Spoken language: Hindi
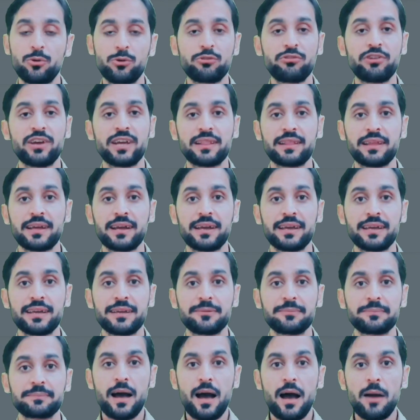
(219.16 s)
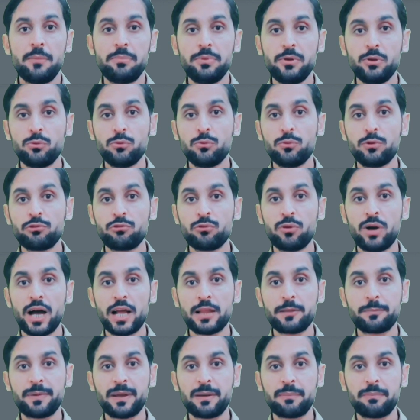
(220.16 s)
हो जाता है अभी उन
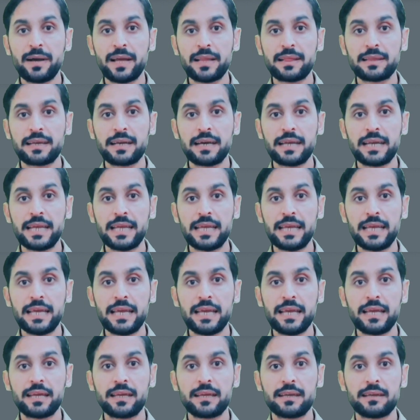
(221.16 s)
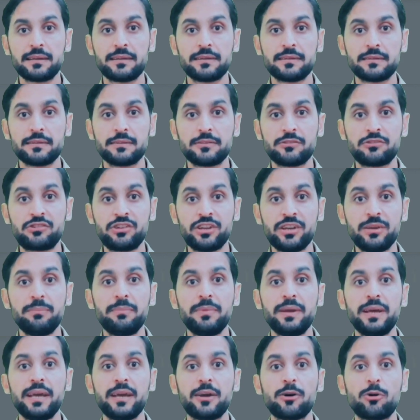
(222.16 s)
वजूहत पर बात करेंगे
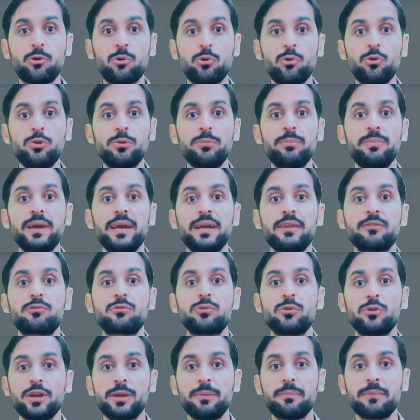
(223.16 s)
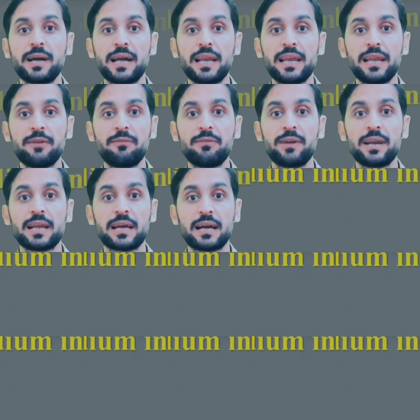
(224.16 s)
जिनमें खून में सोडियम का लेवल